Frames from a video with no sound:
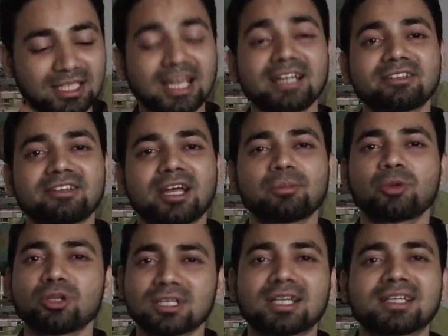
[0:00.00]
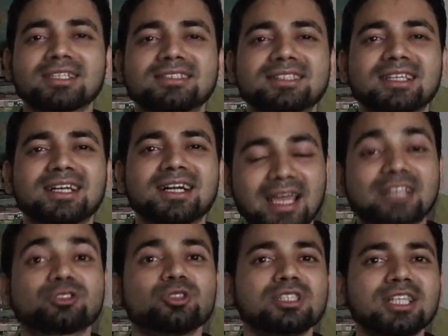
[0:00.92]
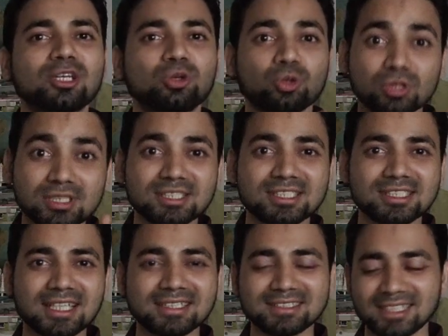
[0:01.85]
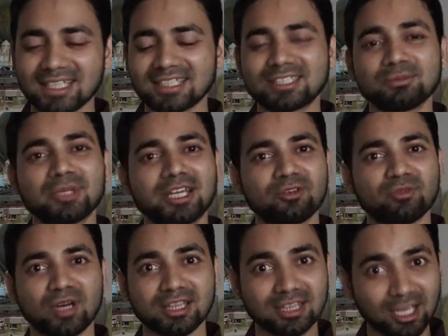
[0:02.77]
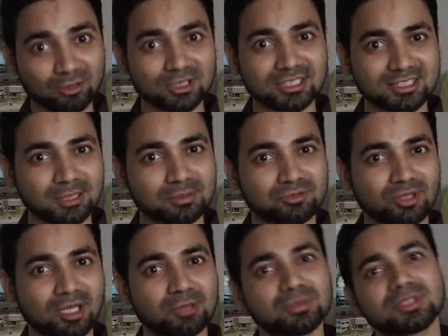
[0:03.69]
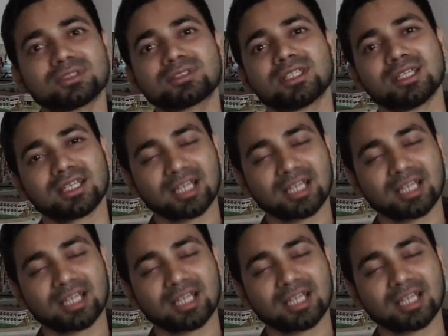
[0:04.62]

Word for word: नया ट्राईपॉड ख़रीदने एक्चुअली एक कोइंसिडेंस है कि मेरे 1000 सब्सक्राइबर्स